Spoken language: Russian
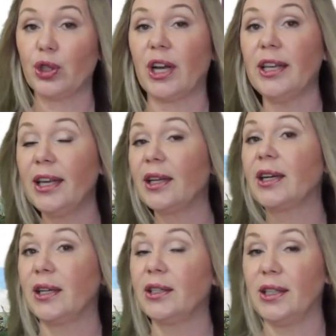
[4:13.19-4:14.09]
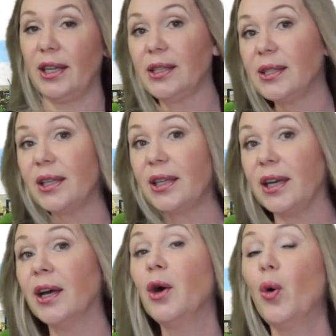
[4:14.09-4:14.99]
То есть какие-то
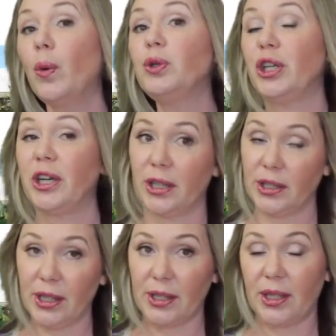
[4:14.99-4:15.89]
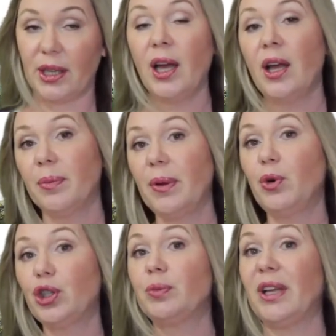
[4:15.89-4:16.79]
характеристики, общие характеристики мы
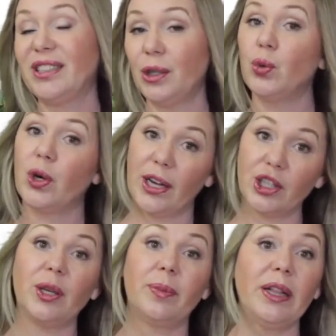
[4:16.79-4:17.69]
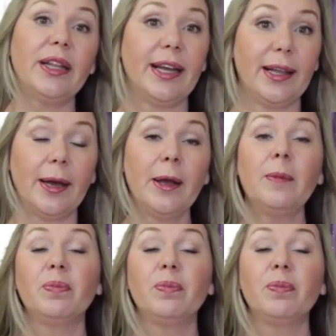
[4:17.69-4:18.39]
можем найти у каждой модели.